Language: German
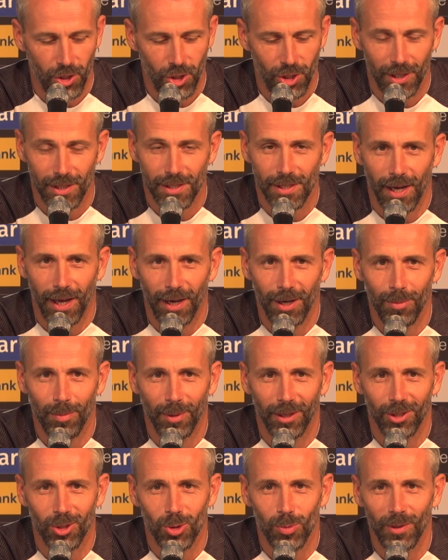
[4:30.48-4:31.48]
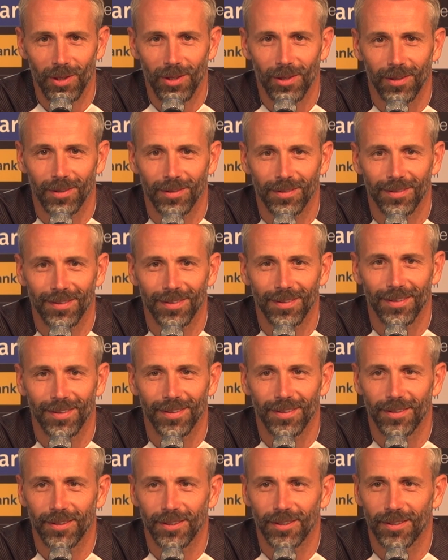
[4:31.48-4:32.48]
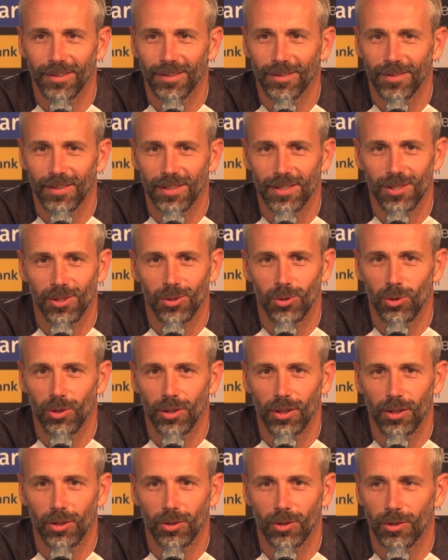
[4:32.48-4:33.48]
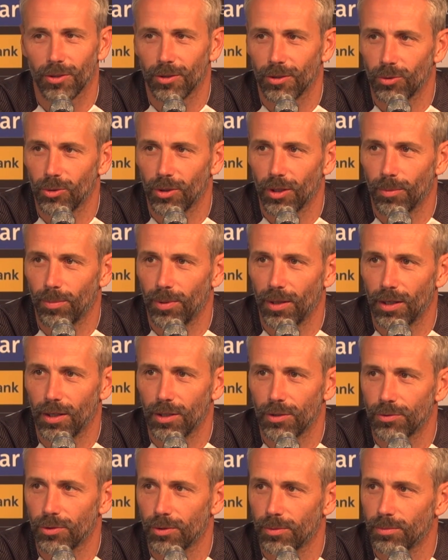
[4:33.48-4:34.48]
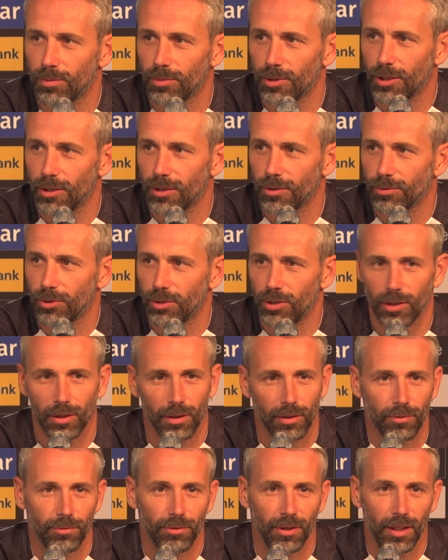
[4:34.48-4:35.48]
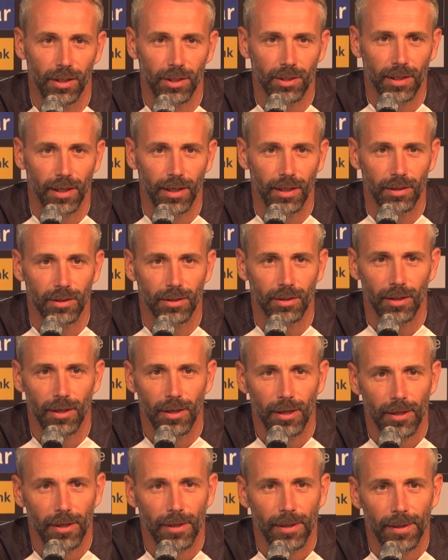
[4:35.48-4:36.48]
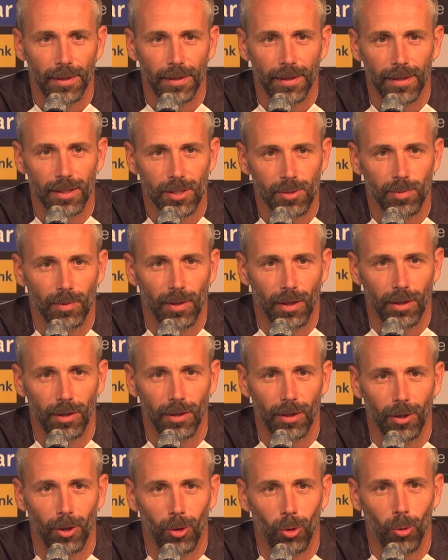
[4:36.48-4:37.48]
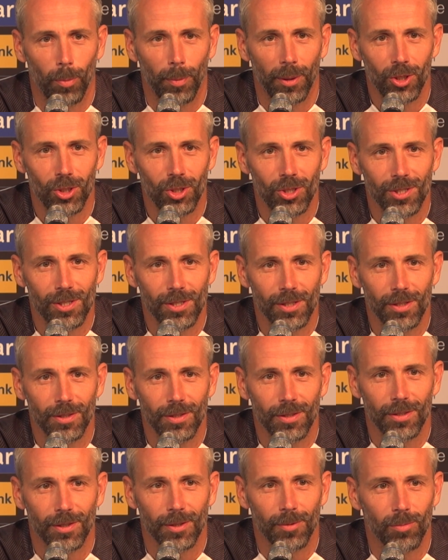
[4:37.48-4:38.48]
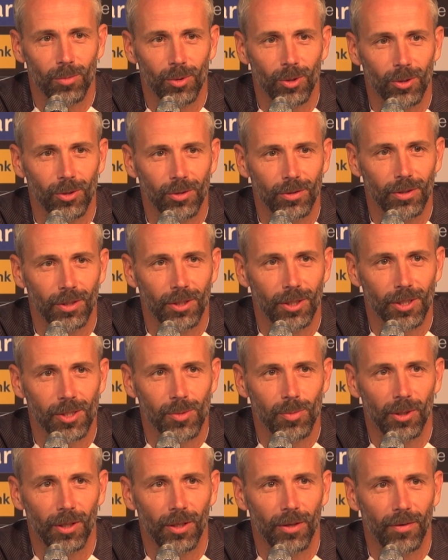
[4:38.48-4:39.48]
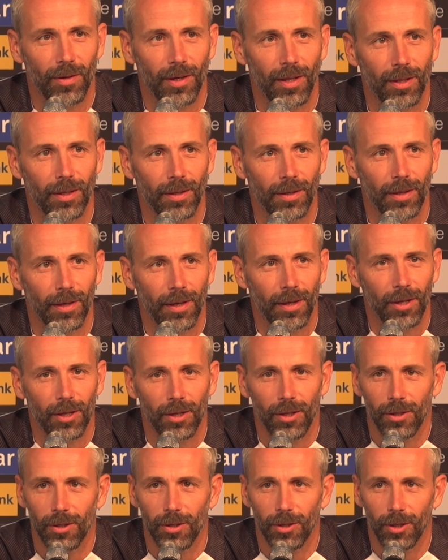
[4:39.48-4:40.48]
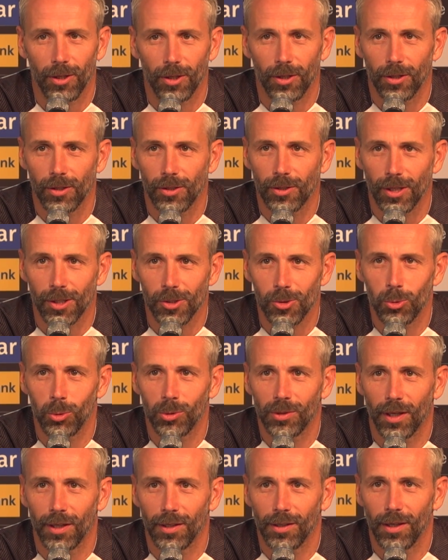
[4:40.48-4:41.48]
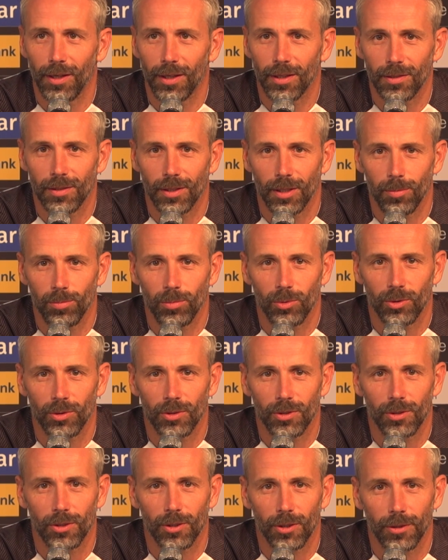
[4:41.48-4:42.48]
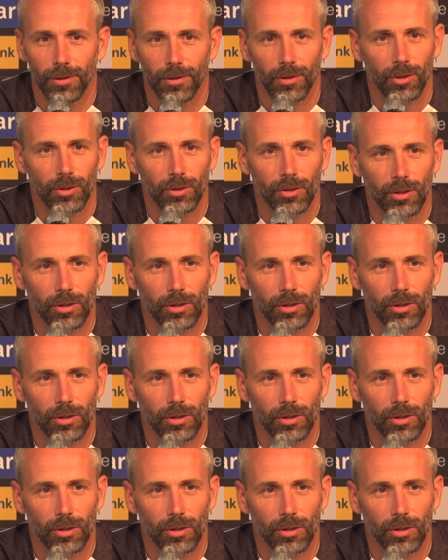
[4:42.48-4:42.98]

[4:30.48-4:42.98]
Ich schätze alle meine Spieler, äh, weil es natürlich äh, unabhängig vom, äh, von ihren Fähigkeiten erstmal auch Menschen sind, ähm, äh, die ich jetzt mittlerweile äh, ganz gut kennengelernt habe und äh,